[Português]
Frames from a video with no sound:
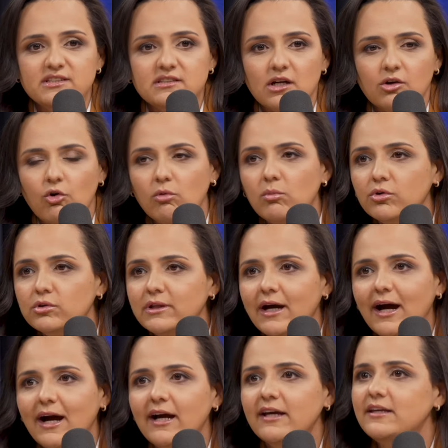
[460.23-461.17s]
se
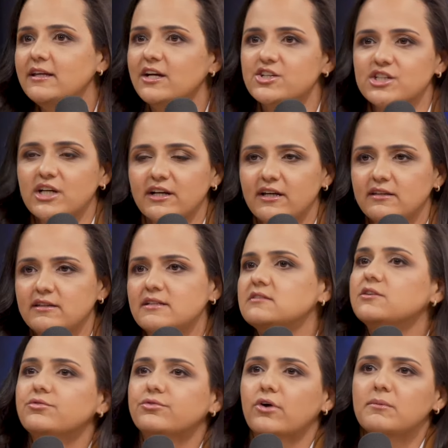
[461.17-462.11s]
acomodar e achar que é
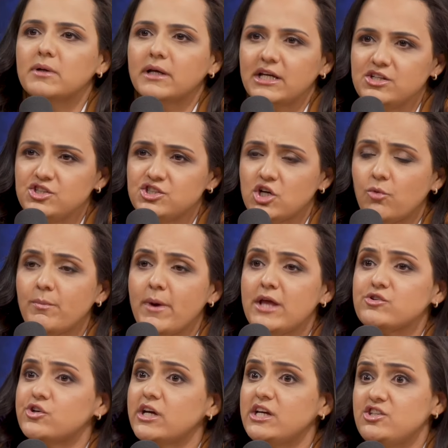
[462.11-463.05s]
dessa forma, que a gente é o
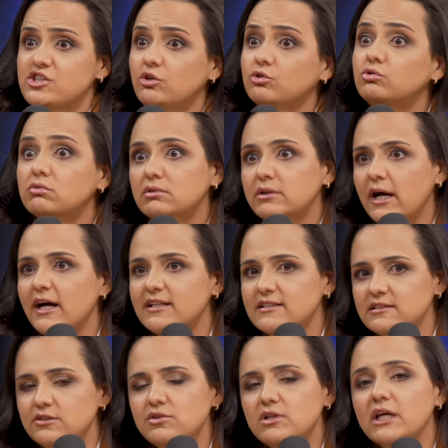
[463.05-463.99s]
médico, que a gente é o dono da
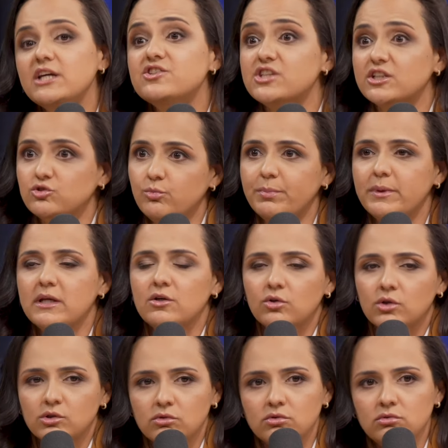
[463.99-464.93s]
razão e que a gente é
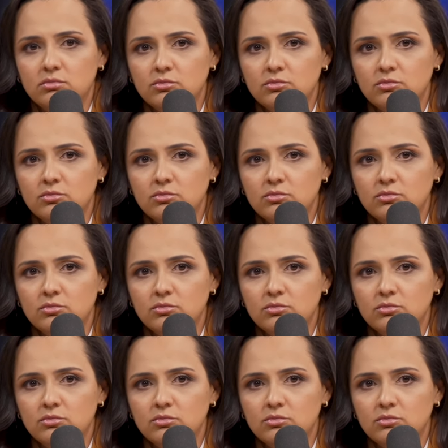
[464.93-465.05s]
superior a todo